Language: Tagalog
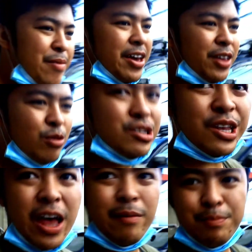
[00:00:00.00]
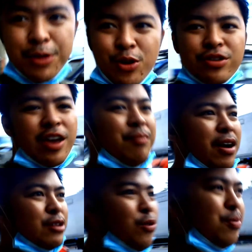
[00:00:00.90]
kaibigan kung saan namin pinunta yung
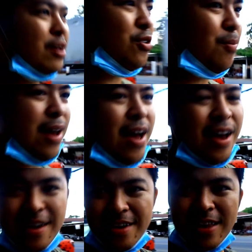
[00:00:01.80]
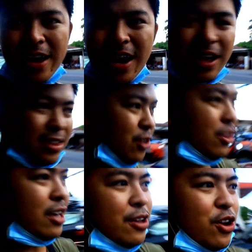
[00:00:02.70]
mga sobra-sobra? Tara, medyo
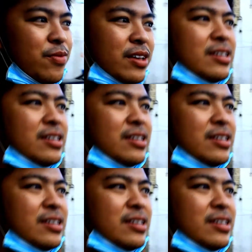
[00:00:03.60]
tayo sa loob ng